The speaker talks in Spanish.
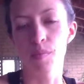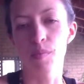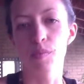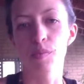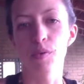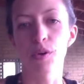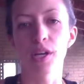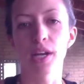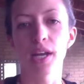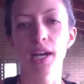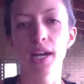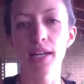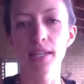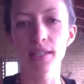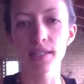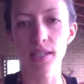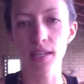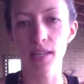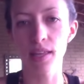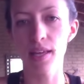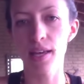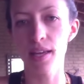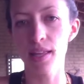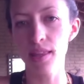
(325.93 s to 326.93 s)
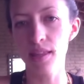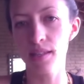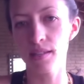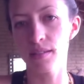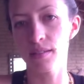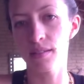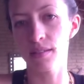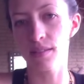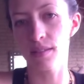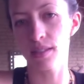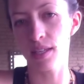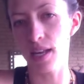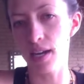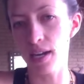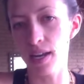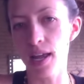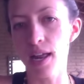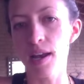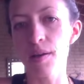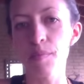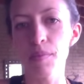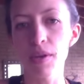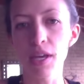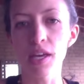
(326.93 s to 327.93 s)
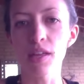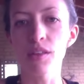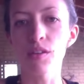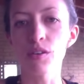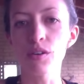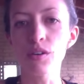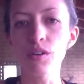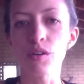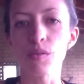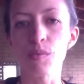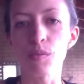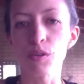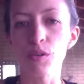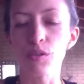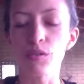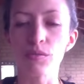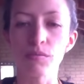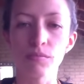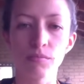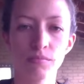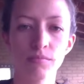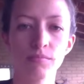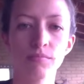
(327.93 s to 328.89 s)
porque la ansiedad tiene al miedo como